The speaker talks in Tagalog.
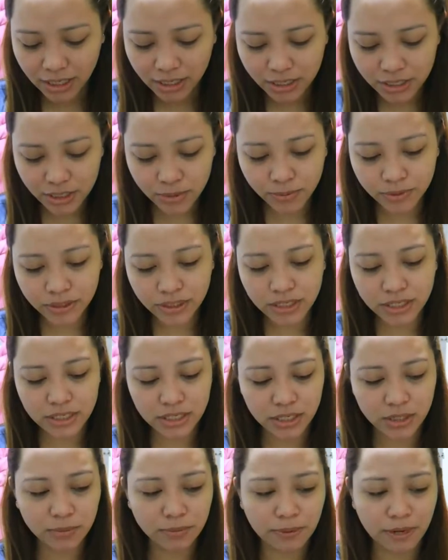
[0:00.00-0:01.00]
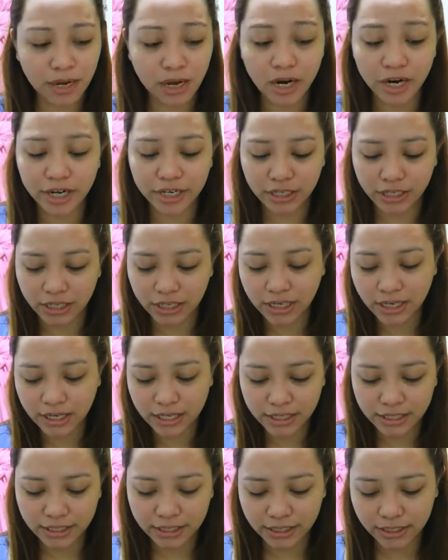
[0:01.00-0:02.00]
This one is, ano ba,
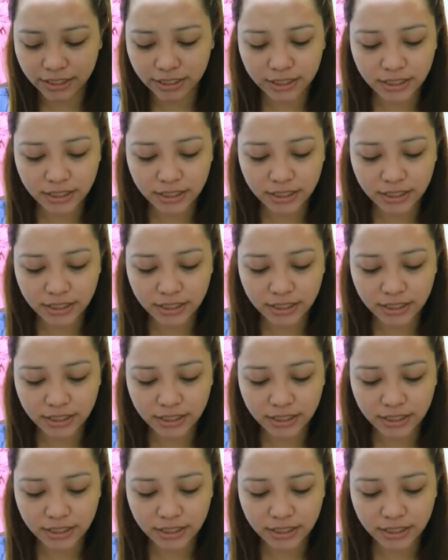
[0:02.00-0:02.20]
cardigan.